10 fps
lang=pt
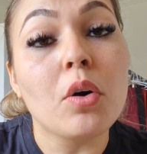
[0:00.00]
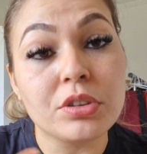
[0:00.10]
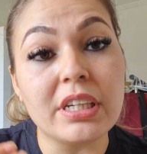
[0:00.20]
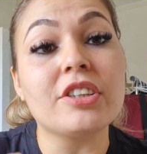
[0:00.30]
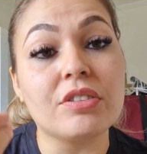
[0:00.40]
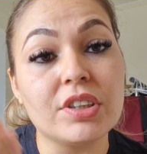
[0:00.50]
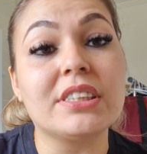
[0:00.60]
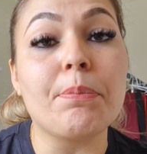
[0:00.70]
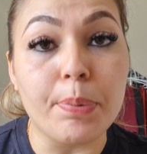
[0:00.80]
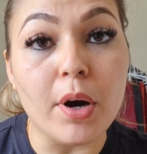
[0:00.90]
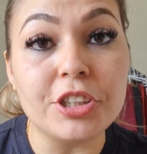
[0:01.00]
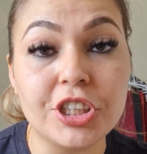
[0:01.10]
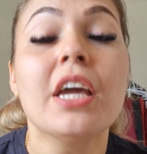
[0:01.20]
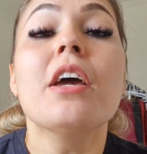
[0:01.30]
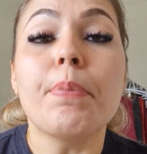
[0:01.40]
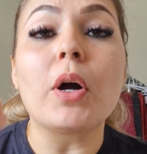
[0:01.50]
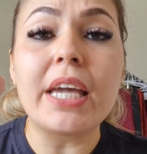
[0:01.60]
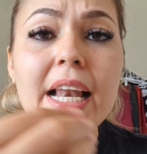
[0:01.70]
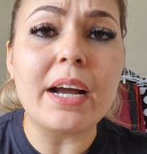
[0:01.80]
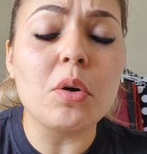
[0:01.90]
ou seja, você pode
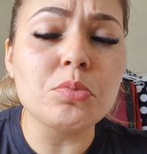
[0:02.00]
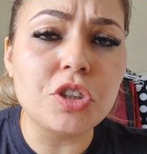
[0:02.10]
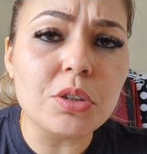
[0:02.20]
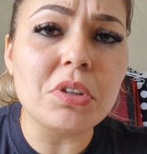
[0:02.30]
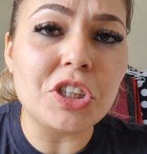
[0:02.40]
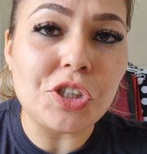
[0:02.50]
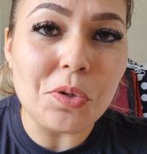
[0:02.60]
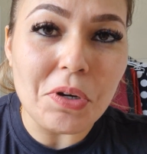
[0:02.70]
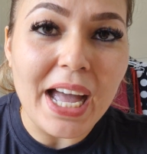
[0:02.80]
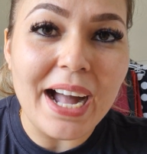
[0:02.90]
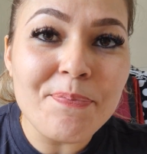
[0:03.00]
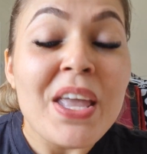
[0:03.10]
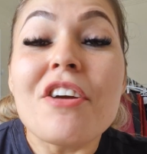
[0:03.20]
porque ele é contigo neste lugar.